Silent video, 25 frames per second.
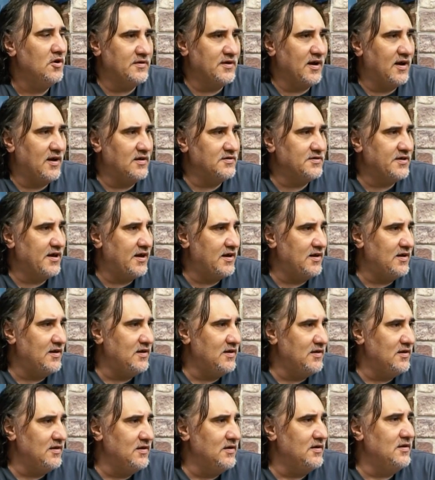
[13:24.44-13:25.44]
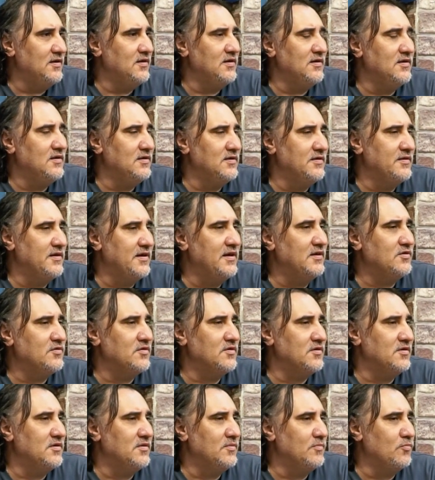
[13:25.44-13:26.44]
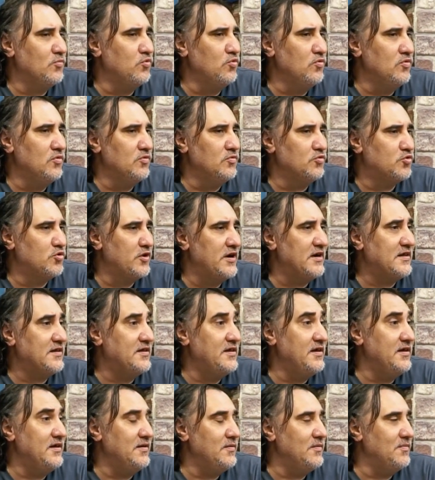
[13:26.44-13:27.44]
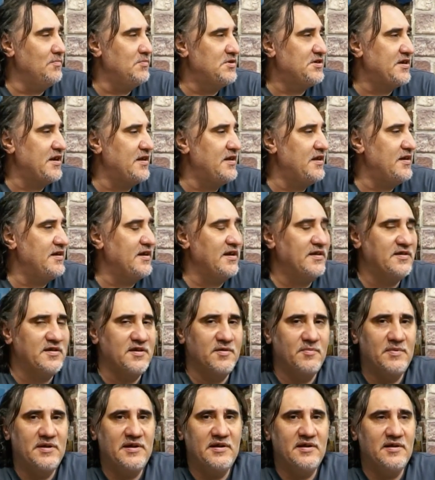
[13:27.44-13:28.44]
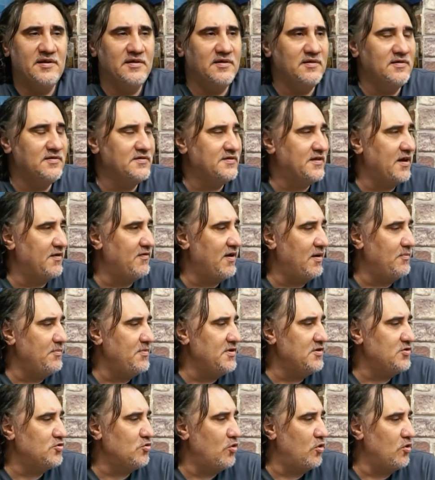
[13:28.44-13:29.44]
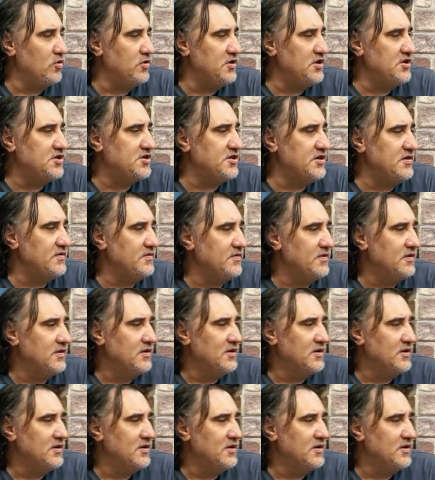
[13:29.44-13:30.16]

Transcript: Tansel de bu sürekli bir şeyleri getirmeyi seven birisi olduğu için. Evet,